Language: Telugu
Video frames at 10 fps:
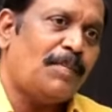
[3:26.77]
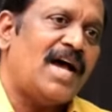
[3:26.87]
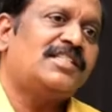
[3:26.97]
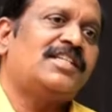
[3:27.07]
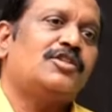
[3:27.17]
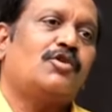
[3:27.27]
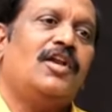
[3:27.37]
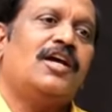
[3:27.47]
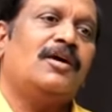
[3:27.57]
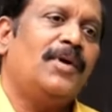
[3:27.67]
పాస్
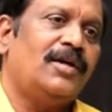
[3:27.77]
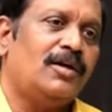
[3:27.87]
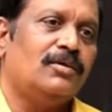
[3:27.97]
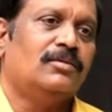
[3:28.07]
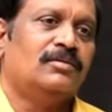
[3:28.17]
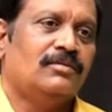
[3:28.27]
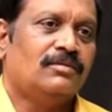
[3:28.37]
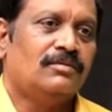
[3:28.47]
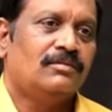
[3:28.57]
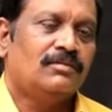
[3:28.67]
చేసుకోలేకపోయినాడు hmm.